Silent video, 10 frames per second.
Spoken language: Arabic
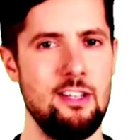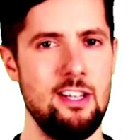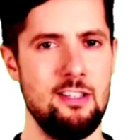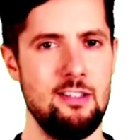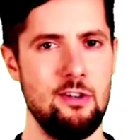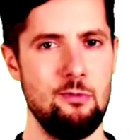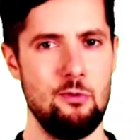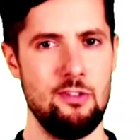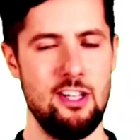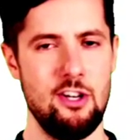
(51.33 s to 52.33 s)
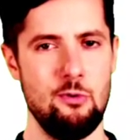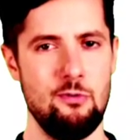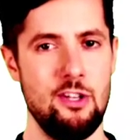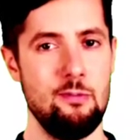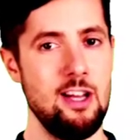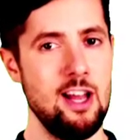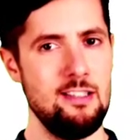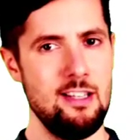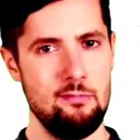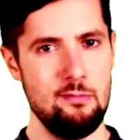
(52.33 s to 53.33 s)
إن تطيعوا
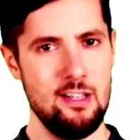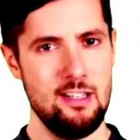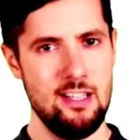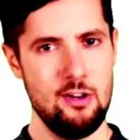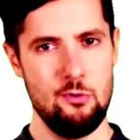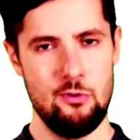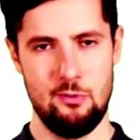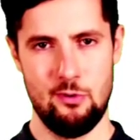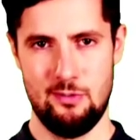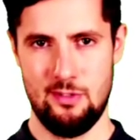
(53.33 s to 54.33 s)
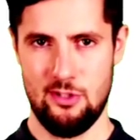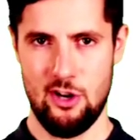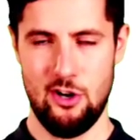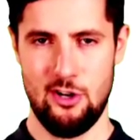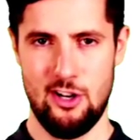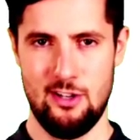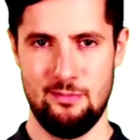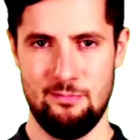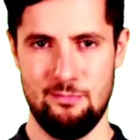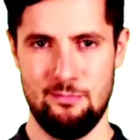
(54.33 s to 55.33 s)
جماعة من اليهود
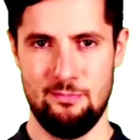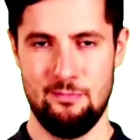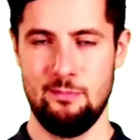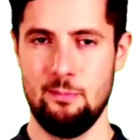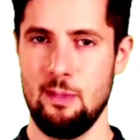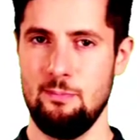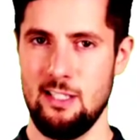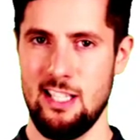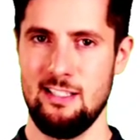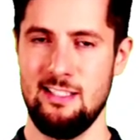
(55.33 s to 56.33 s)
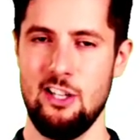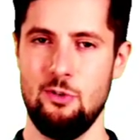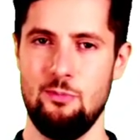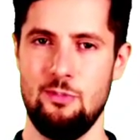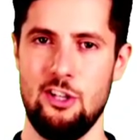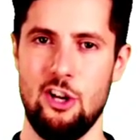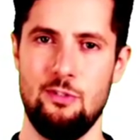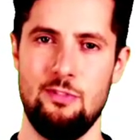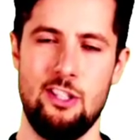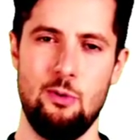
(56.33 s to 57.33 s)
والنصارى ممن آتاهم
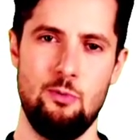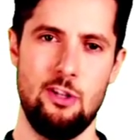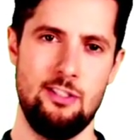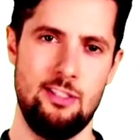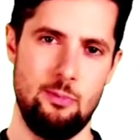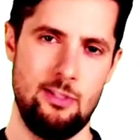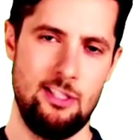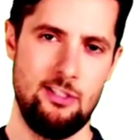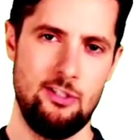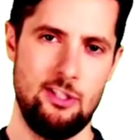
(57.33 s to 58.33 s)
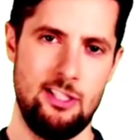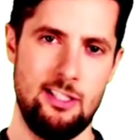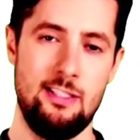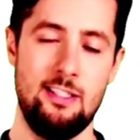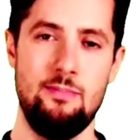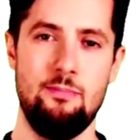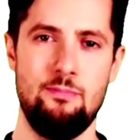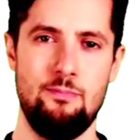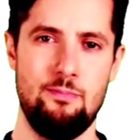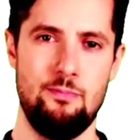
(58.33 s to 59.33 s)
الله التوراة والإنجيل
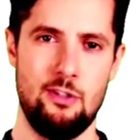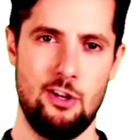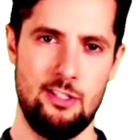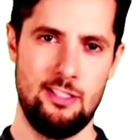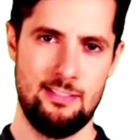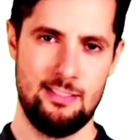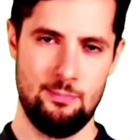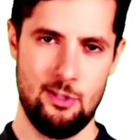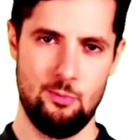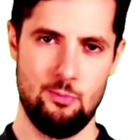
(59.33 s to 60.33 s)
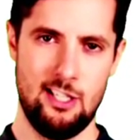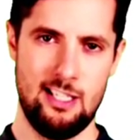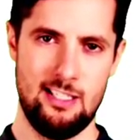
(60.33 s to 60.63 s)
وتستمعون